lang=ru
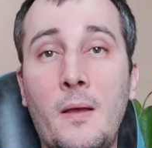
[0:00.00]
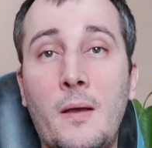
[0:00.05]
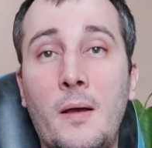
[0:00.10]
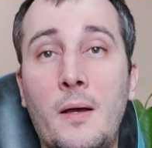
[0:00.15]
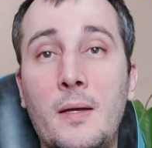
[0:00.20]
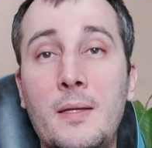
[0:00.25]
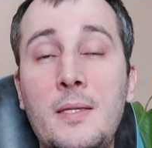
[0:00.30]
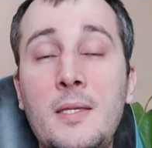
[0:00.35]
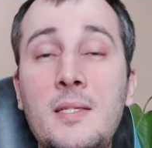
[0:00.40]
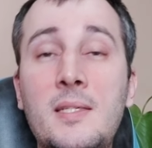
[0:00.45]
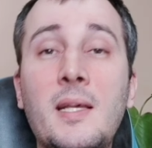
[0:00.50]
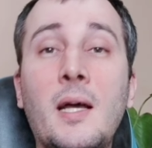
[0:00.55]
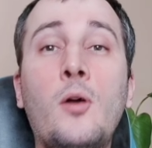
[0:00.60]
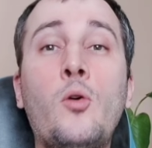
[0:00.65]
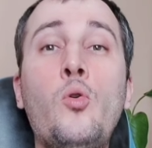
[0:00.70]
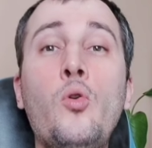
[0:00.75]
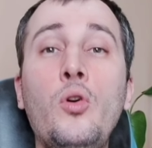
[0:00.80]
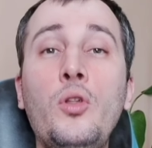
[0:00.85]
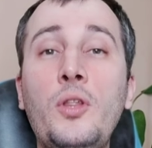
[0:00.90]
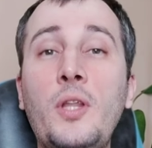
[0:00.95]
э,
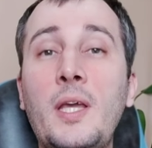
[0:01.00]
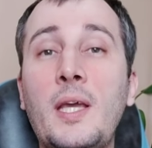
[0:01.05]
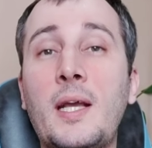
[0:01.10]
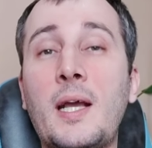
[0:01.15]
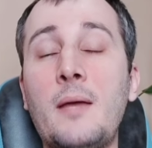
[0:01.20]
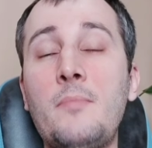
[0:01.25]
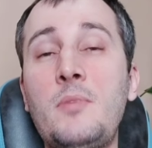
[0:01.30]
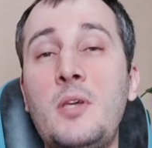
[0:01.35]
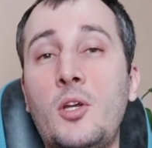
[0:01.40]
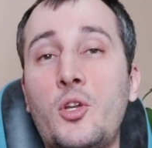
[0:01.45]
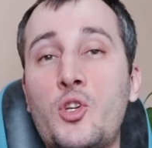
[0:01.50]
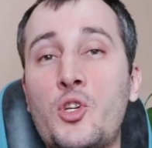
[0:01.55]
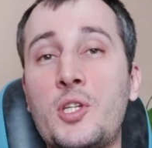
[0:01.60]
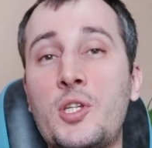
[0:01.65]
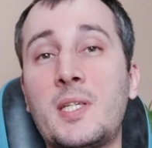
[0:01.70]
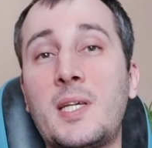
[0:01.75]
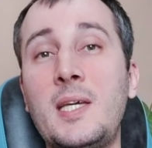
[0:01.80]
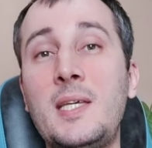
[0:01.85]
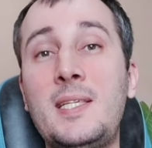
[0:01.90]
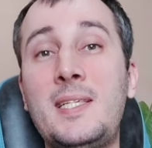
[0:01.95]
незаконной
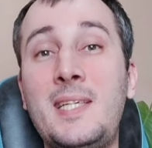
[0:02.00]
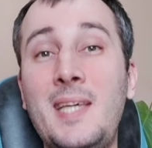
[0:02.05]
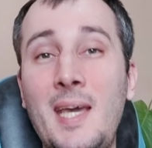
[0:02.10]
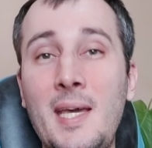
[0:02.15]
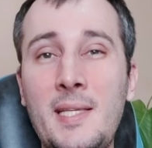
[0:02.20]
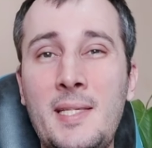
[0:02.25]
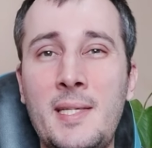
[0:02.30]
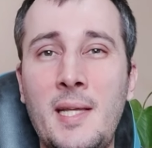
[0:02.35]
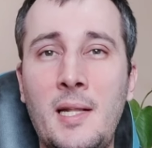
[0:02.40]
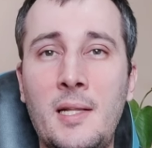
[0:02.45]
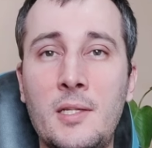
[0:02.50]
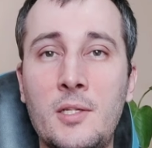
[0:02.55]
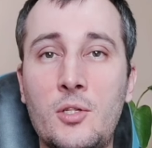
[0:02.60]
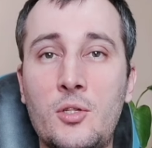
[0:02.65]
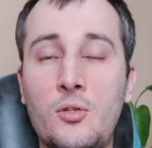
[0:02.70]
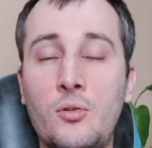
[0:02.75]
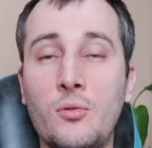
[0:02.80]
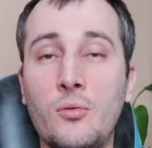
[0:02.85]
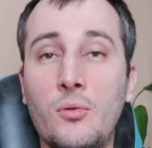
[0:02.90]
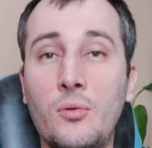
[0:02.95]
коммерческой
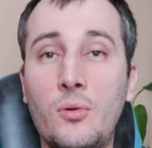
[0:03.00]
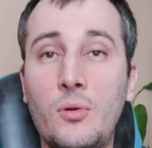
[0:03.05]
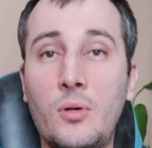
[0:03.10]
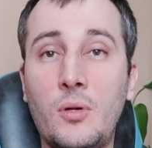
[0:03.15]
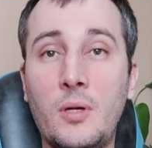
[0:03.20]
деятельностью,